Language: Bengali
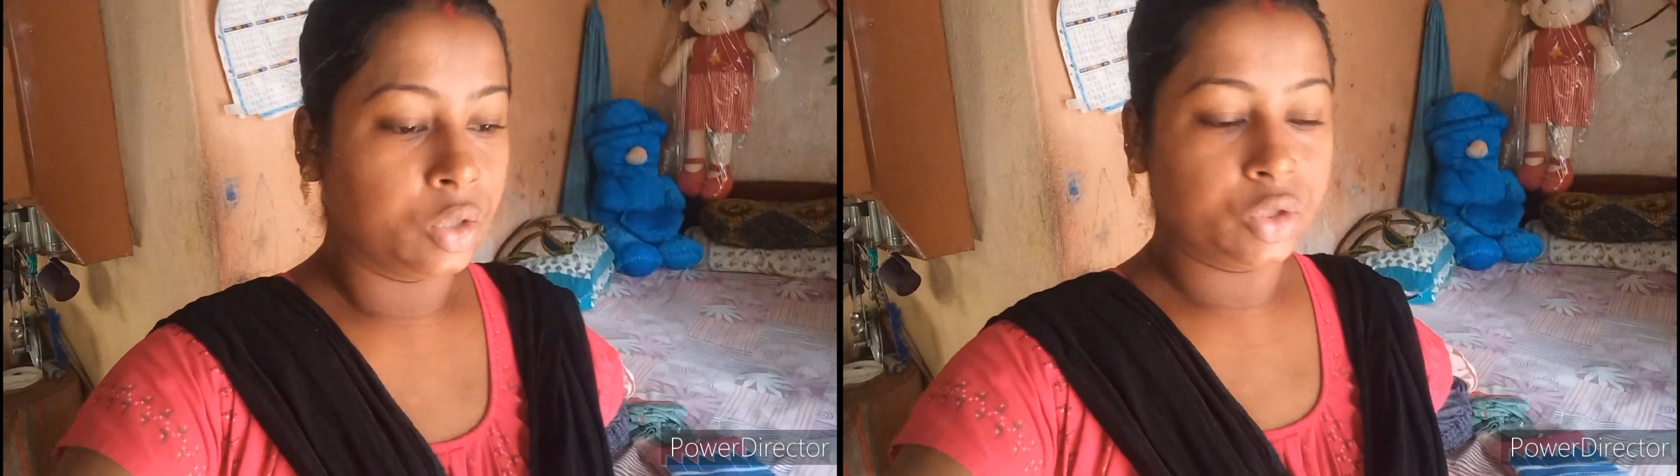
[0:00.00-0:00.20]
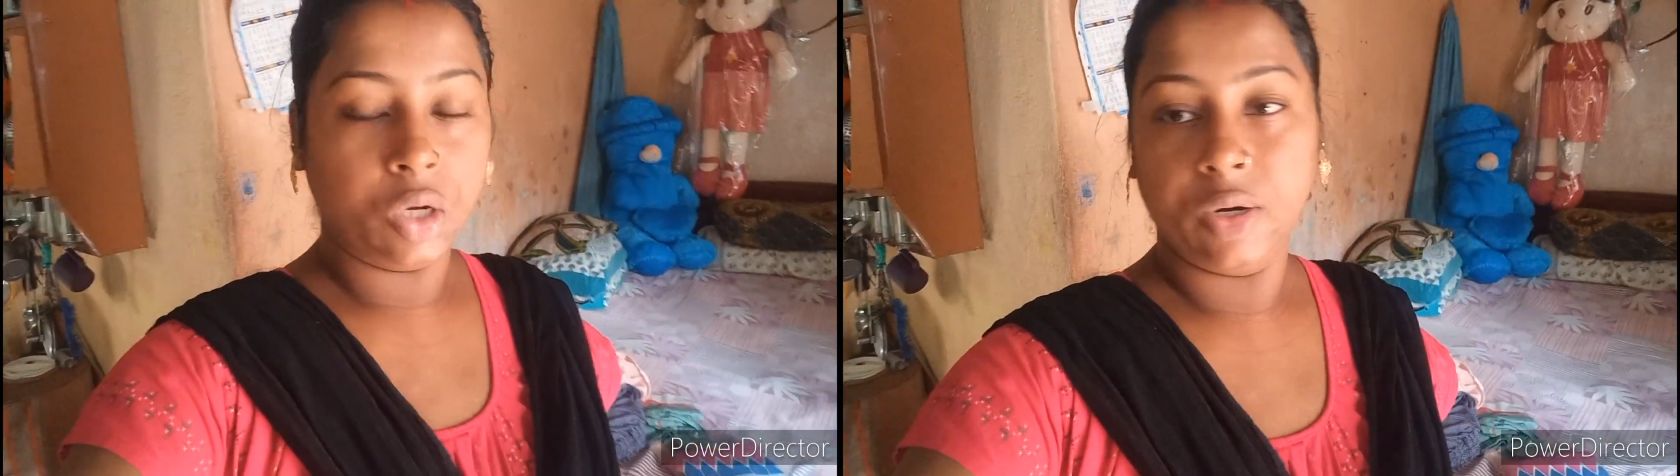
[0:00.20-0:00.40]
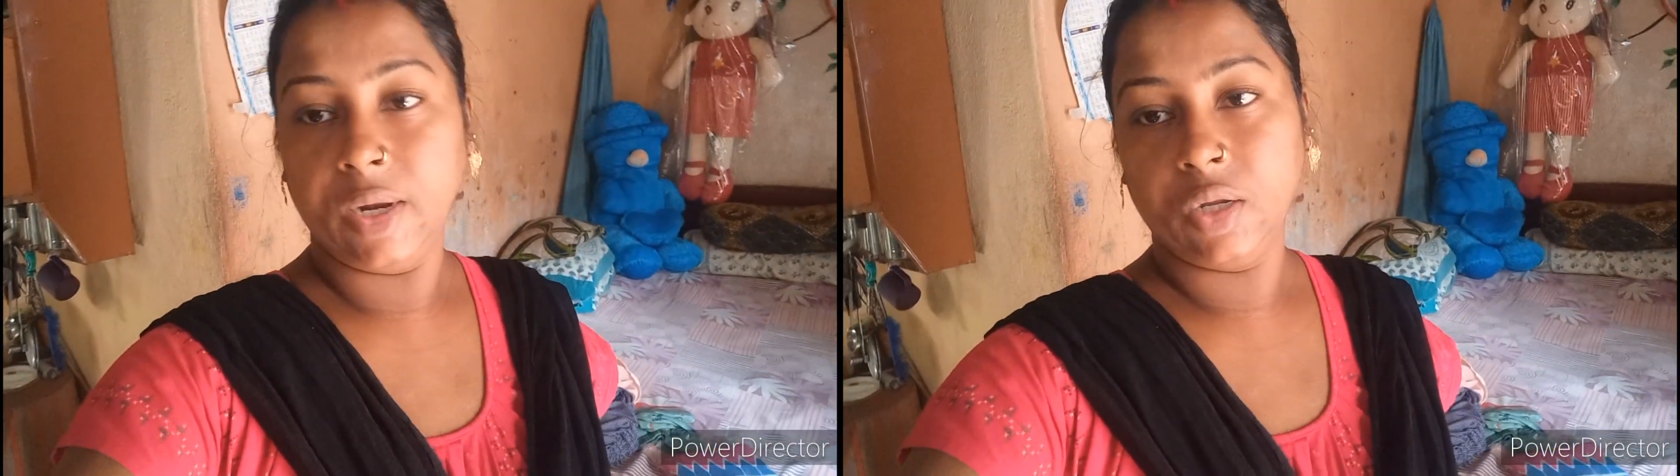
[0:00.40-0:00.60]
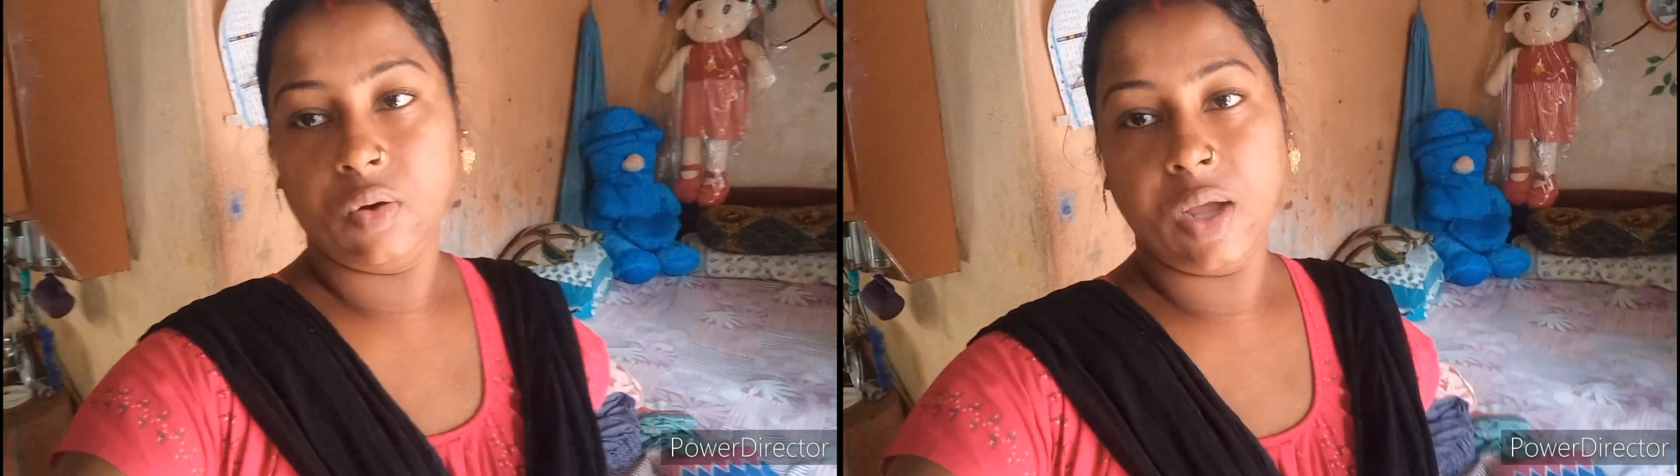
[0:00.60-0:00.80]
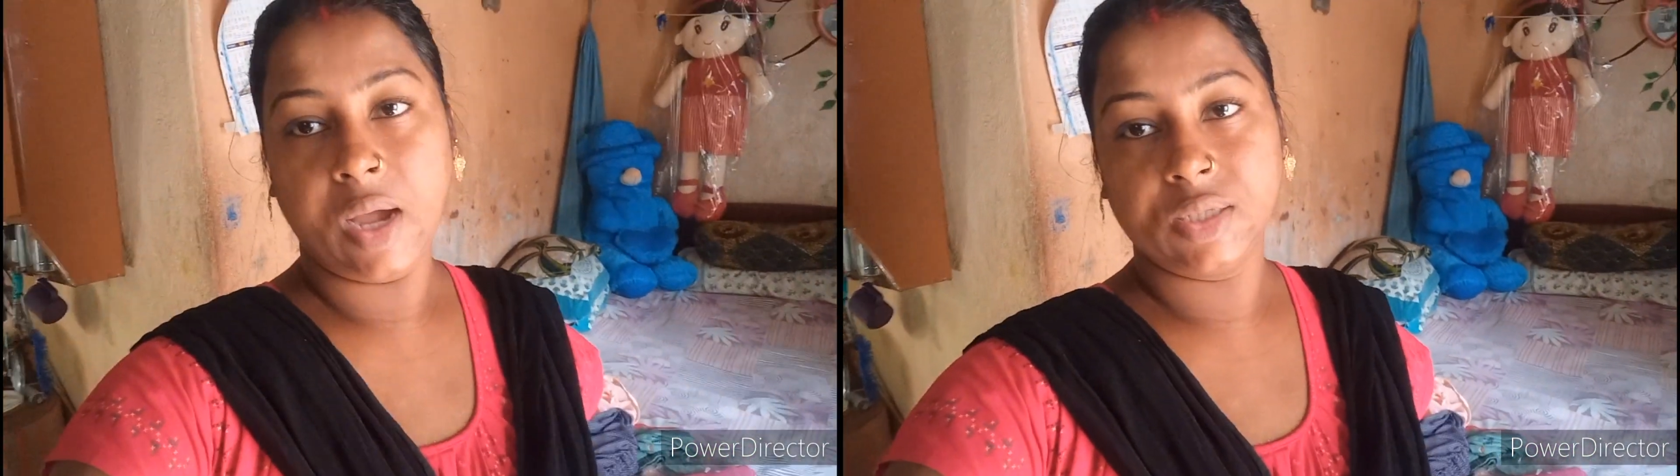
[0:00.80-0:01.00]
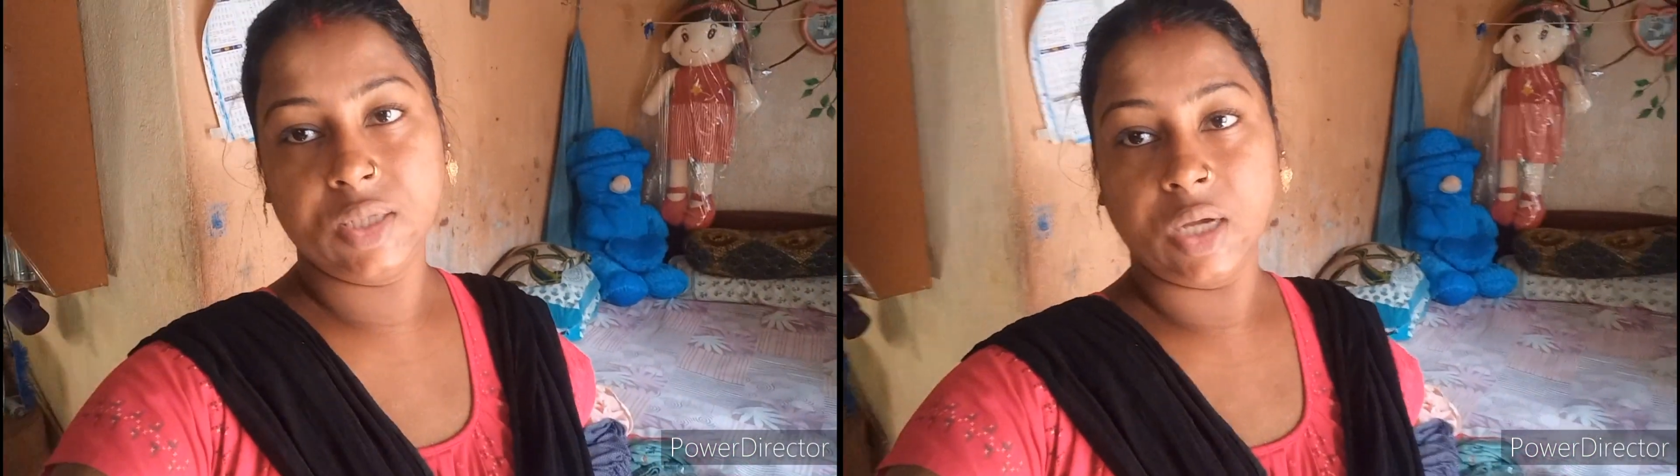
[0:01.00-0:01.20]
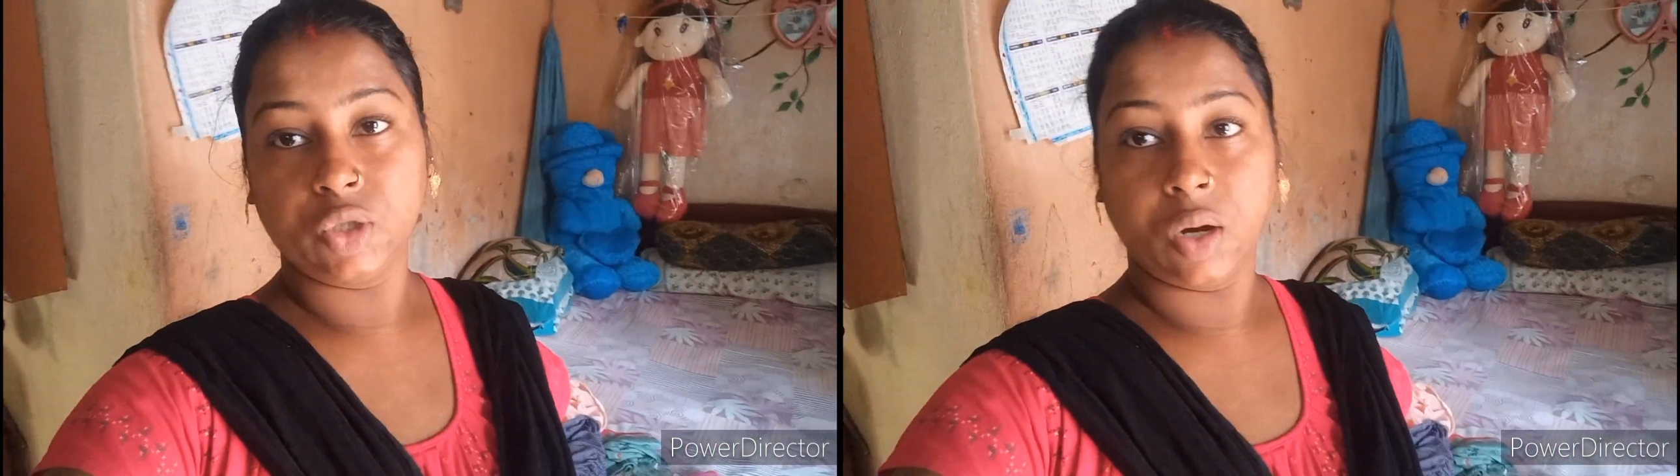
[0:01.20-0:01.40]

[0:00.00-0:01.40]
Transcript: তো চলো রেডি হয়ে আসি আর